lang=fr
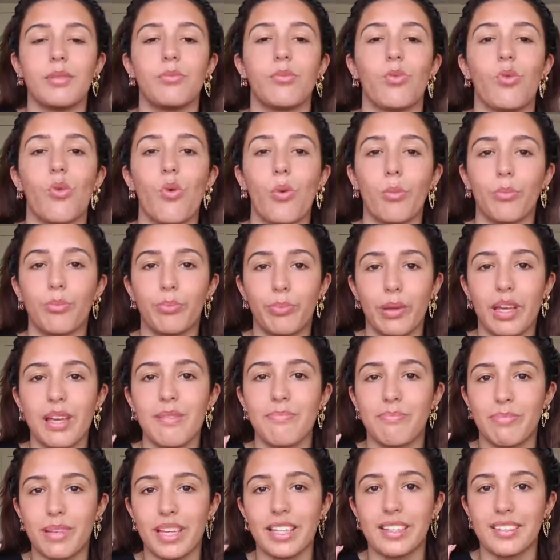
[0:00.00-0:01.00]
C'est mon
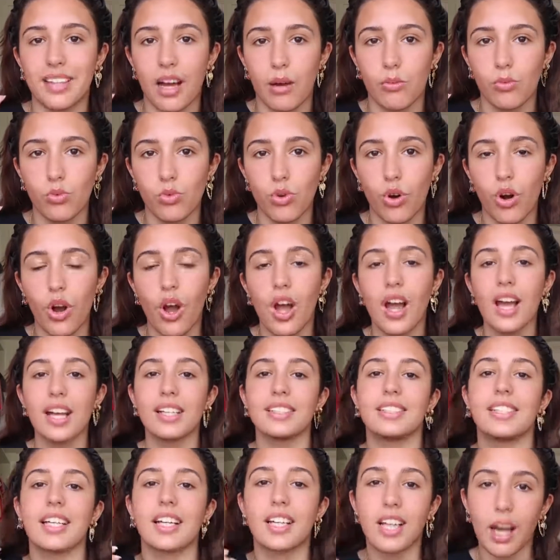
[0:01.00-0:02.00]
bébé d'amour
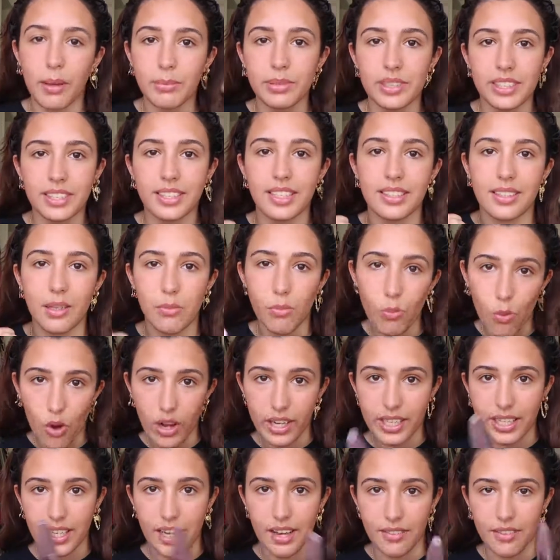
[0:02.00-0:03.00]
C'est comme si c'était
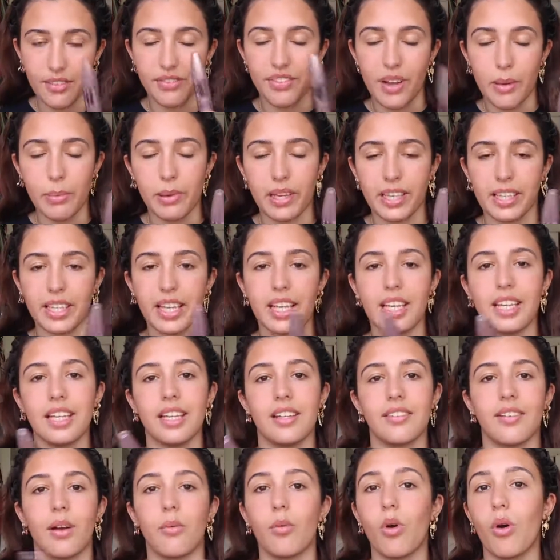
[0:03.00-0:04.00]
moi qui l'avais fabriqué
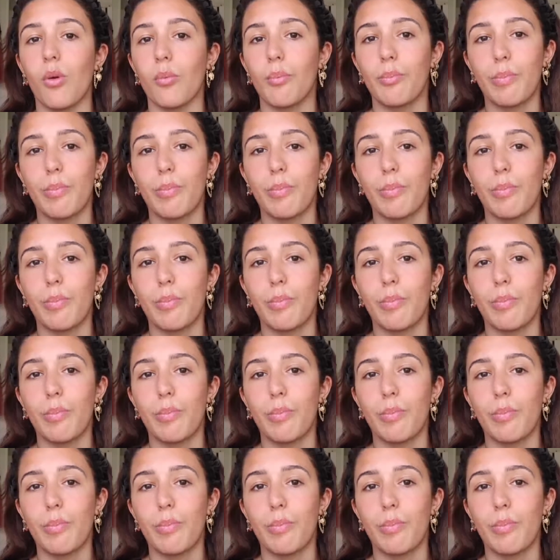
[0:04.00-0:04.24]
Il est vraiment